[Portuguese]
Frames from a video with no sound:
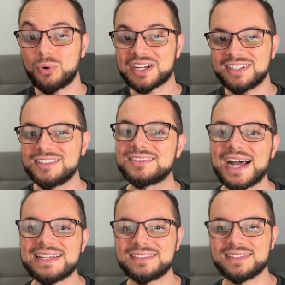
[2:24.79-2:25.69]

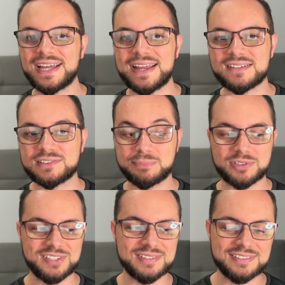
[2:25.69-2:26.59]
organizar as ideias,
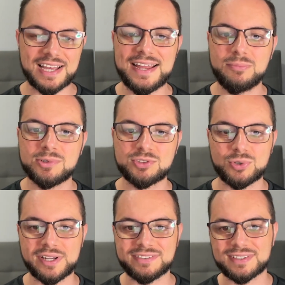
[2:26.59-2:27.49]
processar
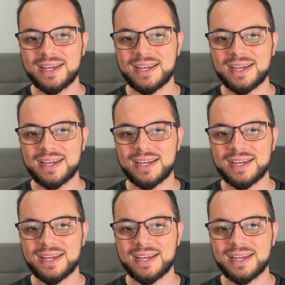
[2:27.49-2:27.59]
emoções